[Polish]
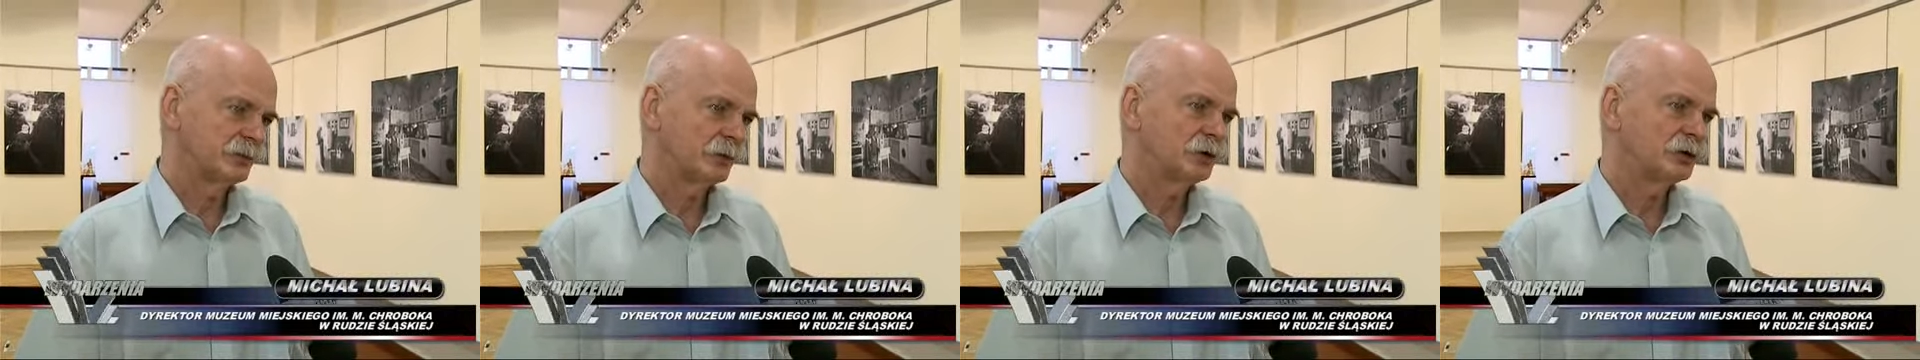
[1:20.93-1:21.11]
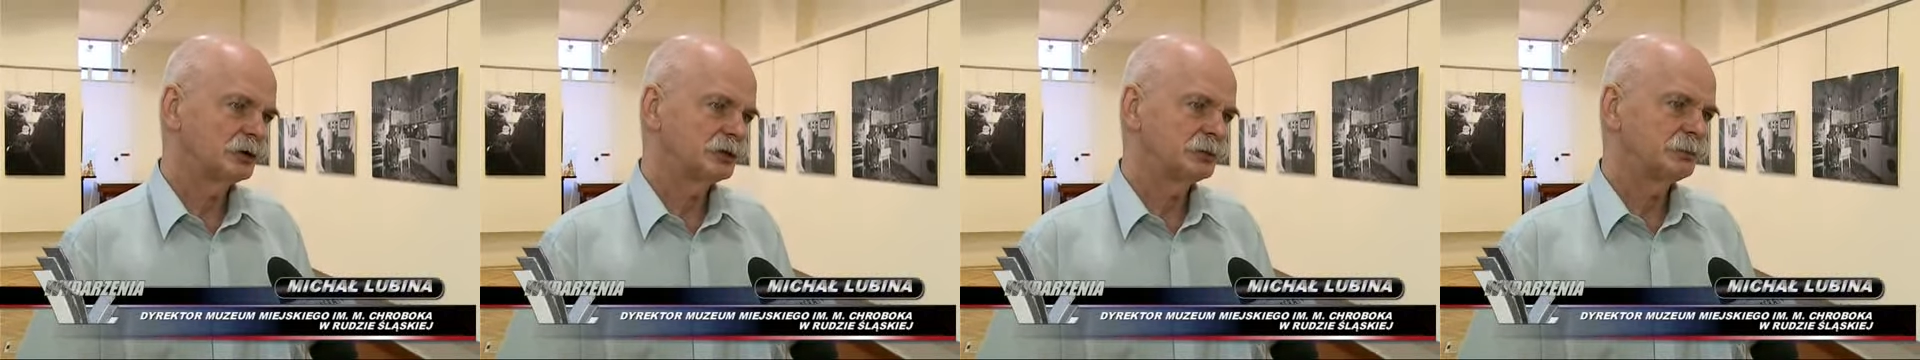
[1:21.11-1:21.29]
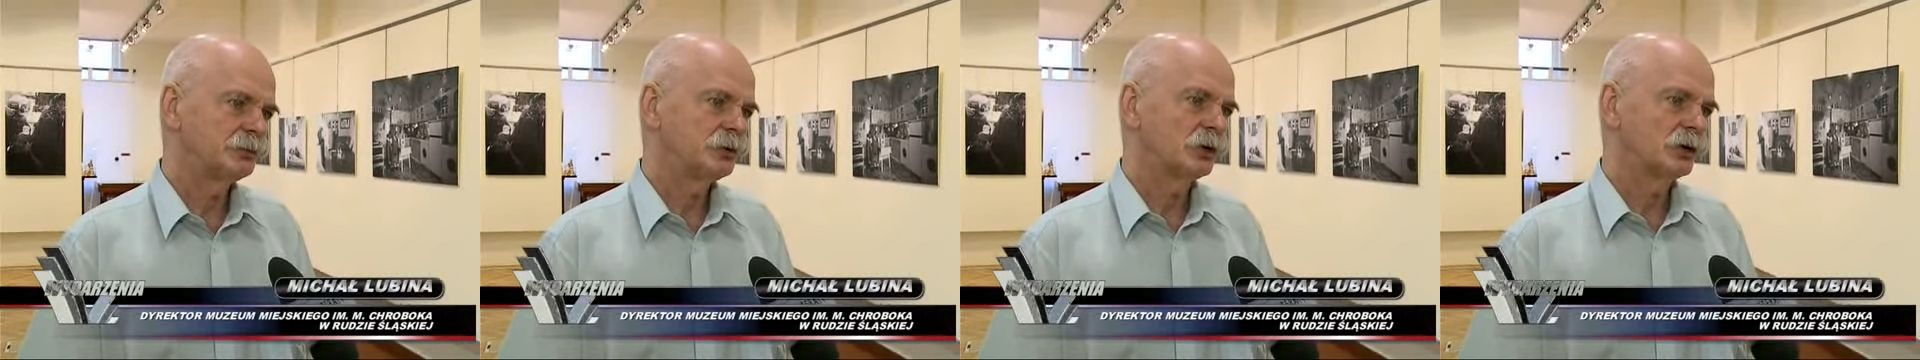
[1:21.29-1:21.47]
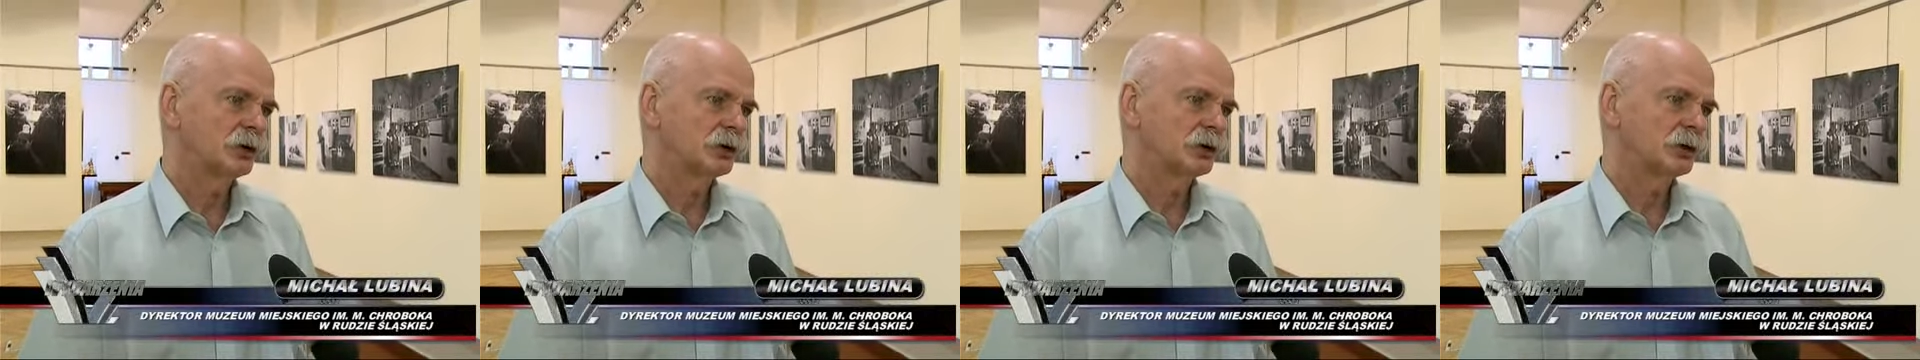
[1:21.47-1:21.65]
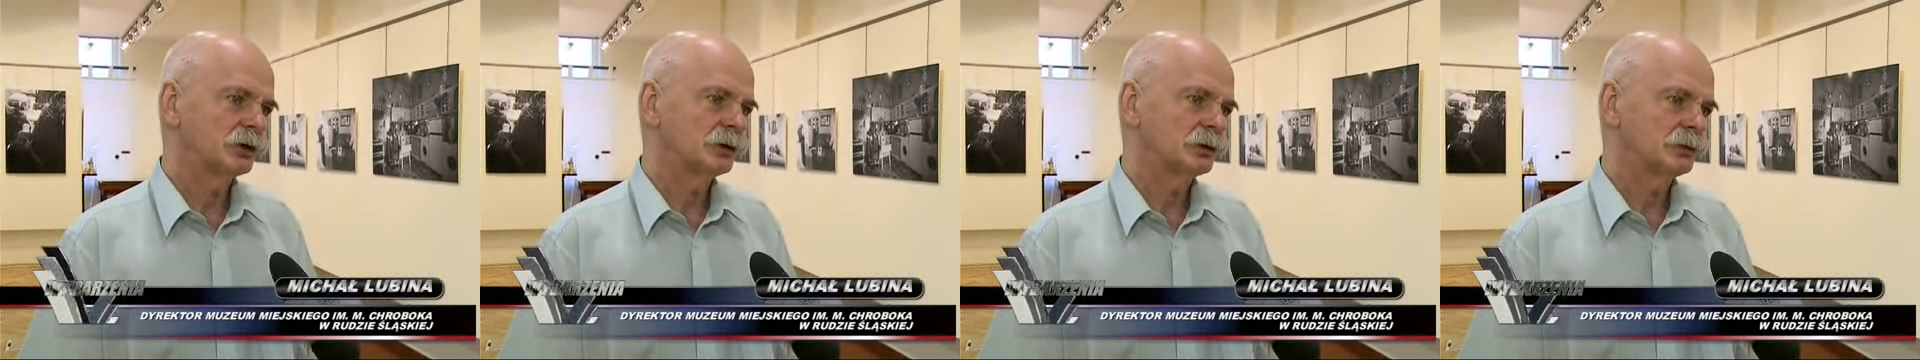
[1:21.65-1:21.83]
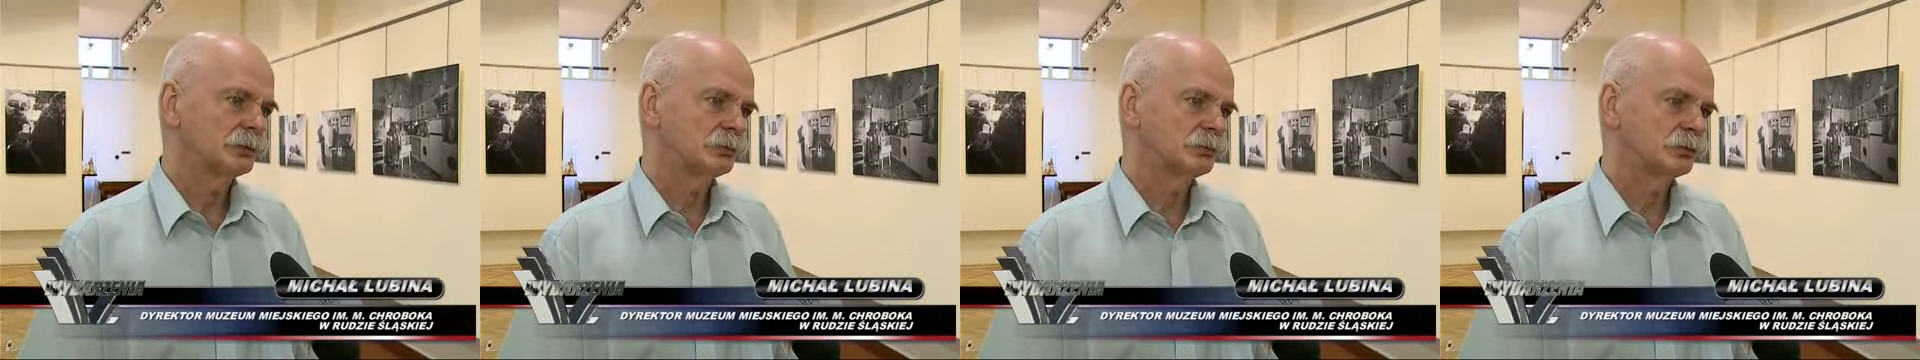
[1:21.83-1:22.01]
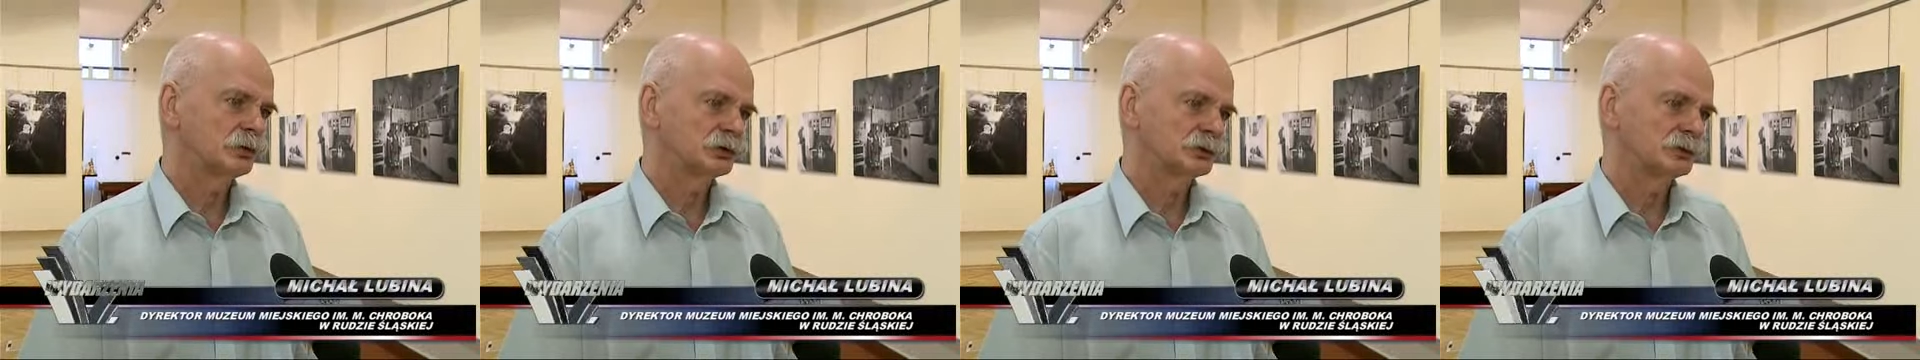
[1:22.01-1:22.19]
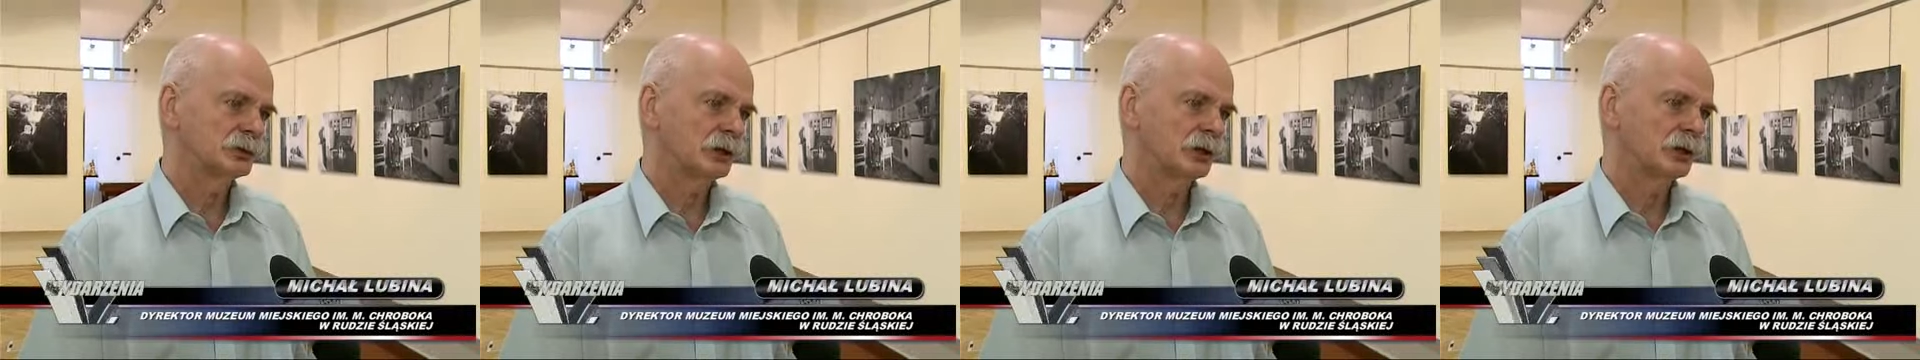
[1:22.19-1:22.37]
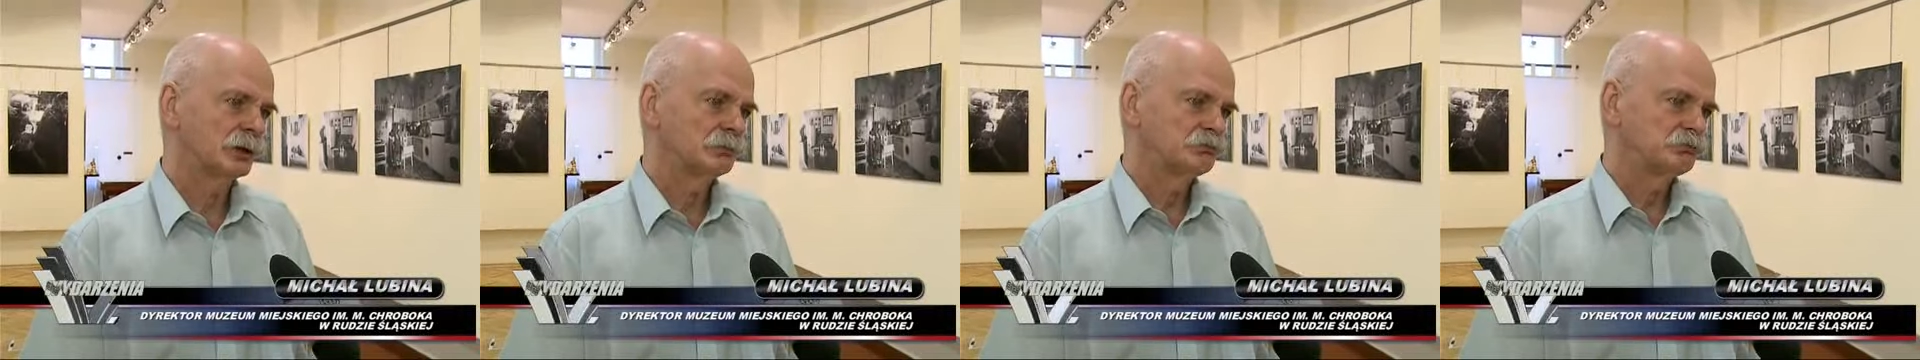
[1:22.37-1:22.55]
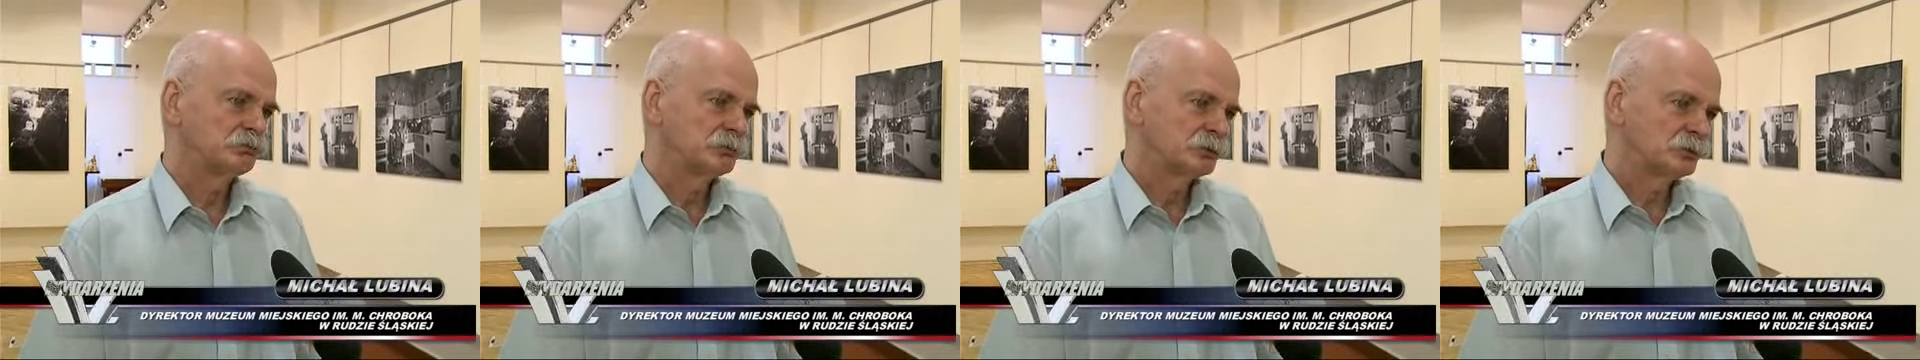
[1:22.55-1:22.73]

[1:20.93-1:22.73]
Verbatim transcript: swoje zbiory, można